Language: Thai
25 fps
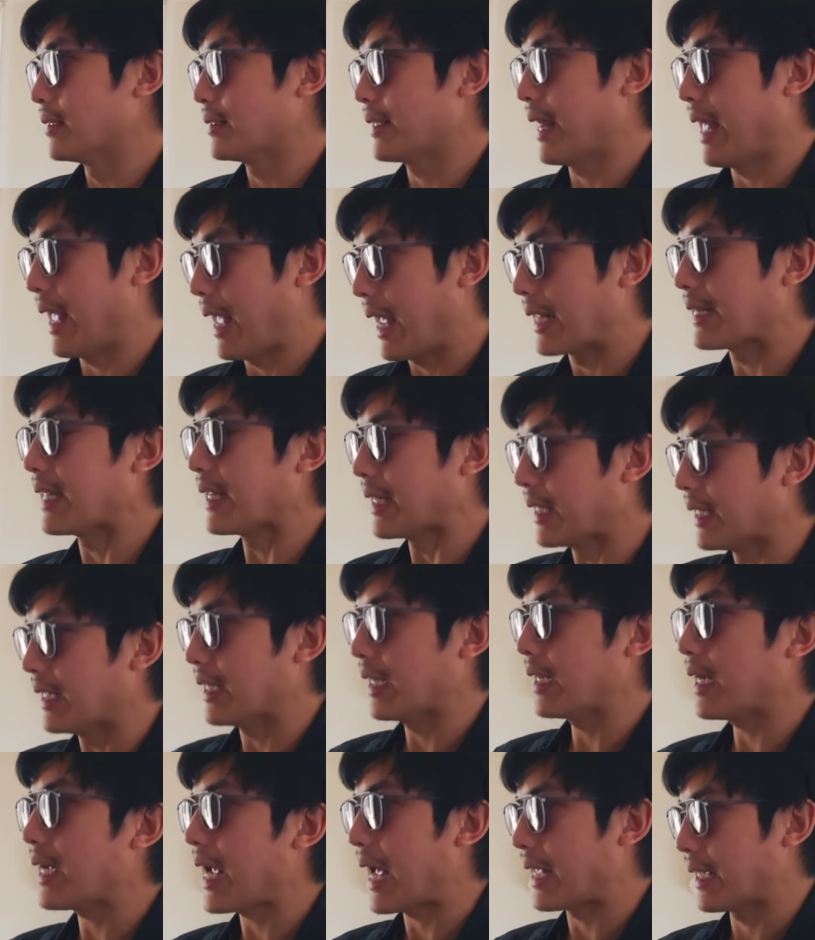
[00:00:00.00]
แต่อาทิตย์นี้
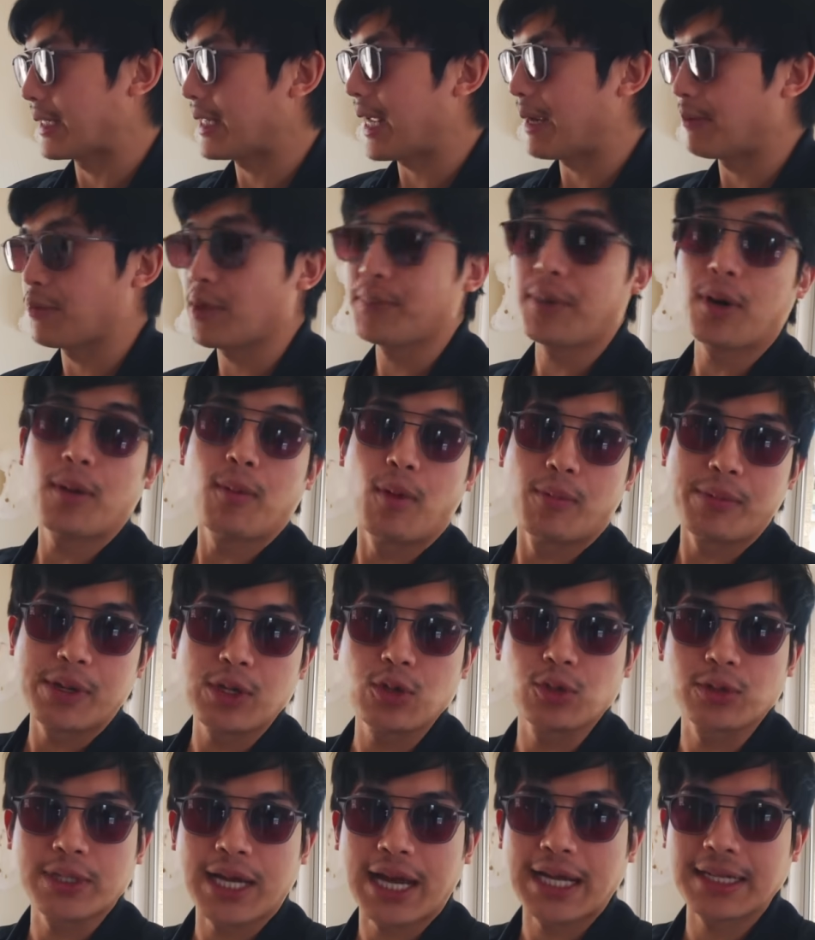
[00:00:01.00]
ก็ไก่จะทำได้เพราะผมได้
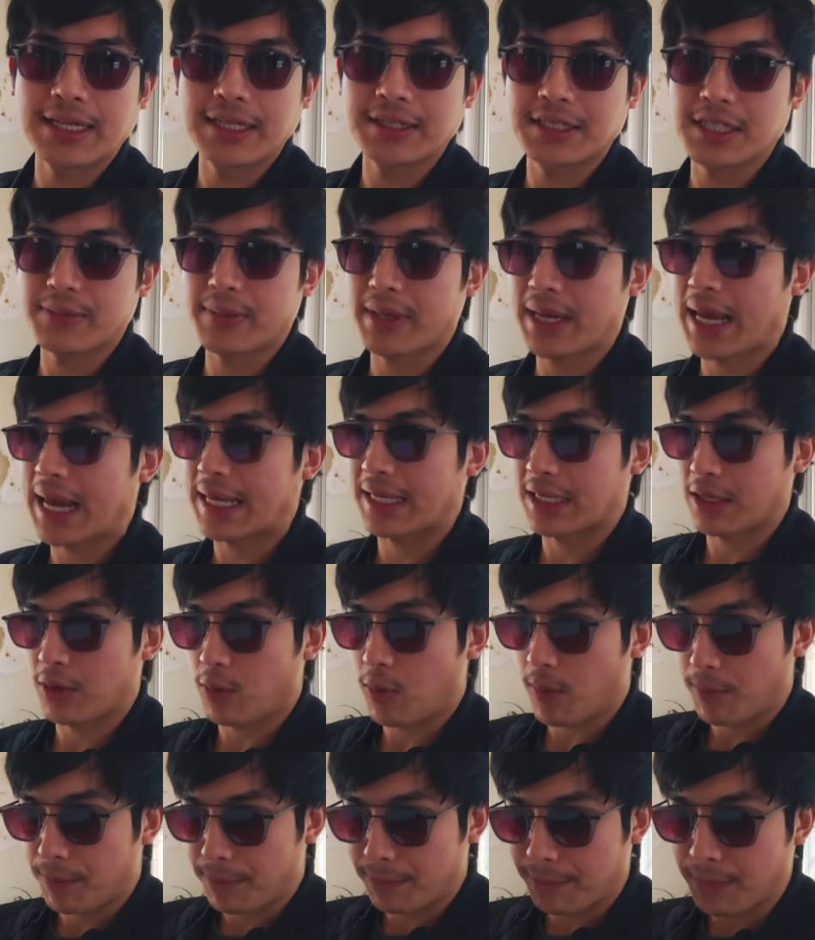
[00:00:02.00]
หยุดทั้งอาทิตย์ใช่ไหมไก่รา
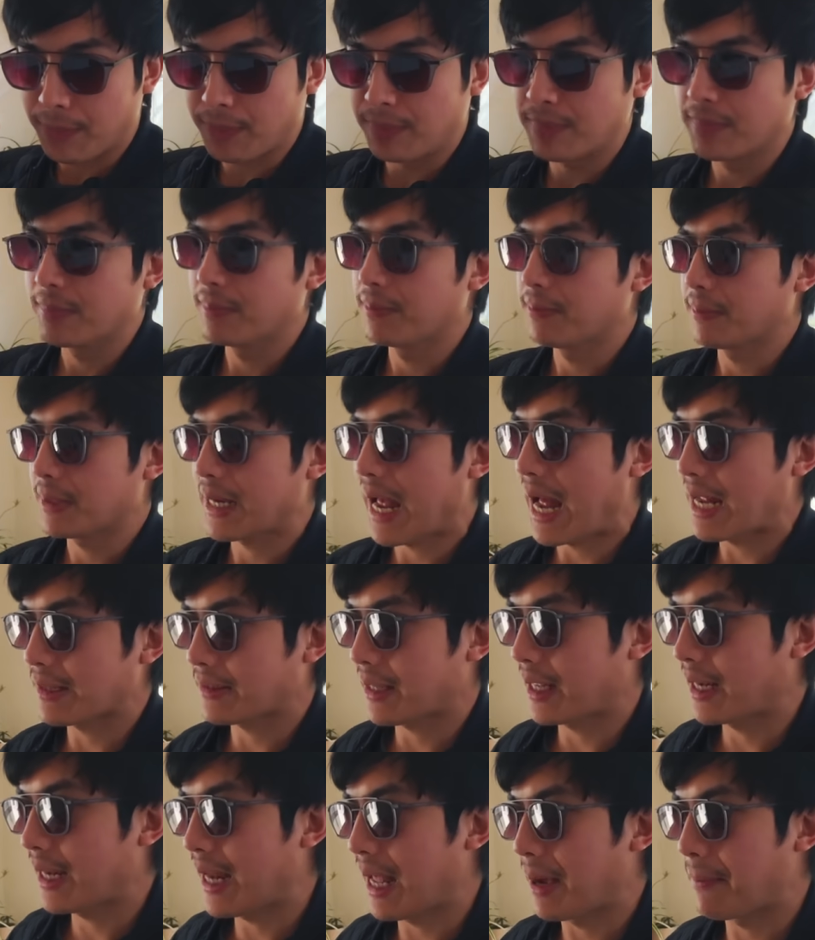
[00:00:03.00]
กาง
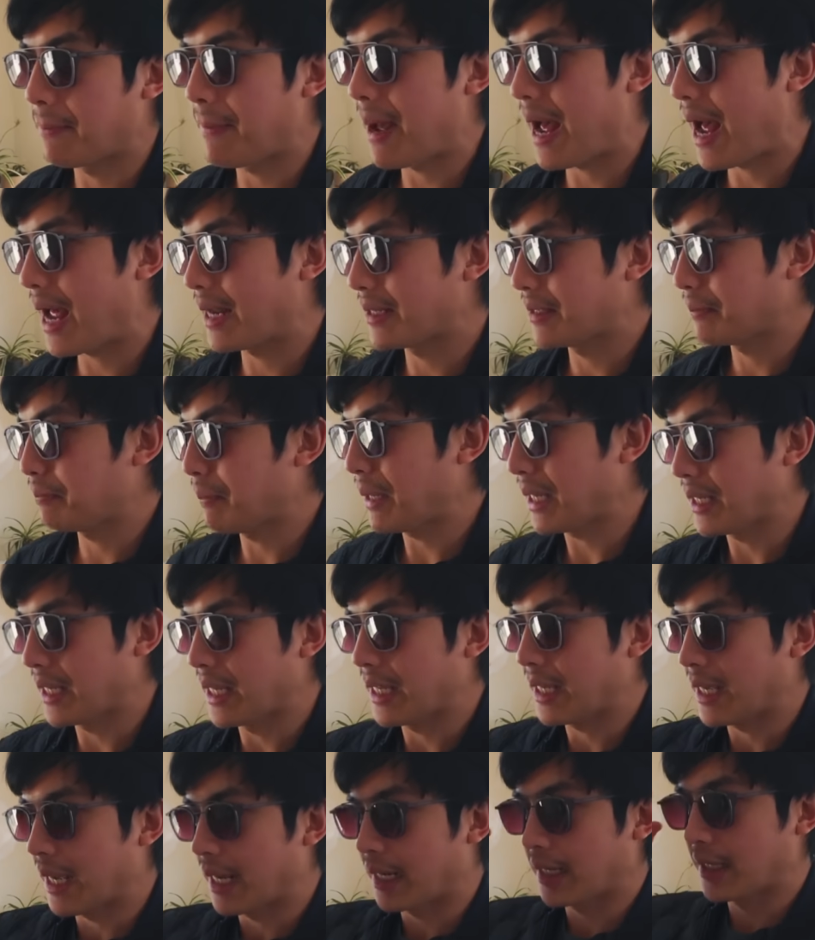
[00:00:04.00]
เต็นท์หลังบ้านปิก
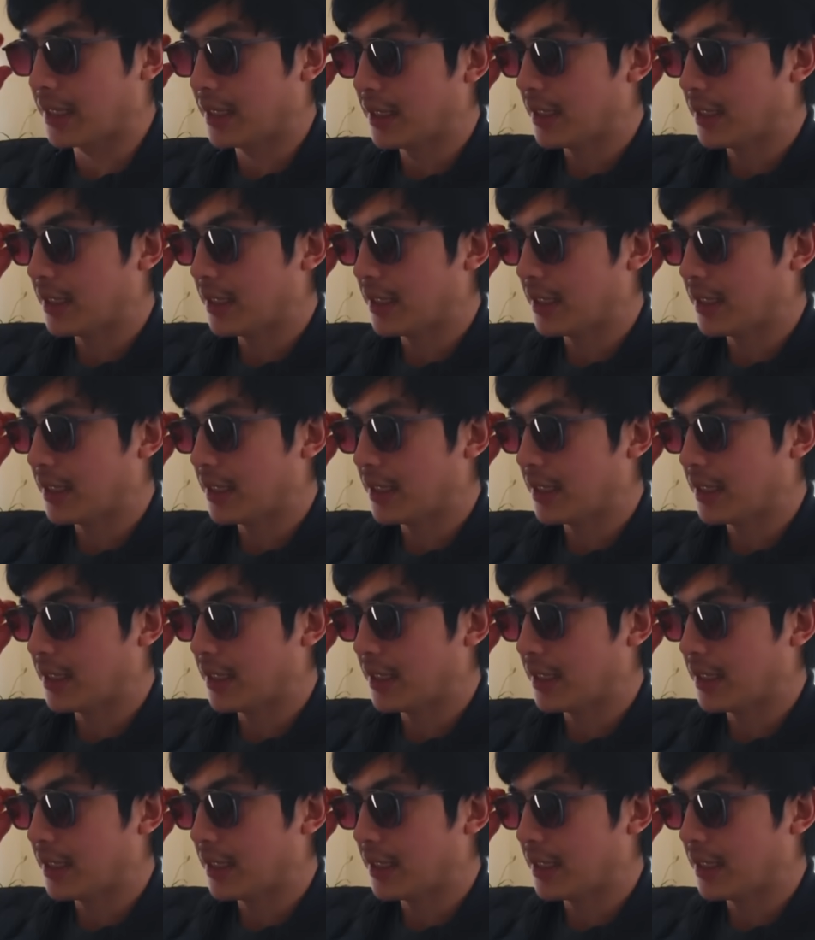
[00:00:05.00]
นิกกัน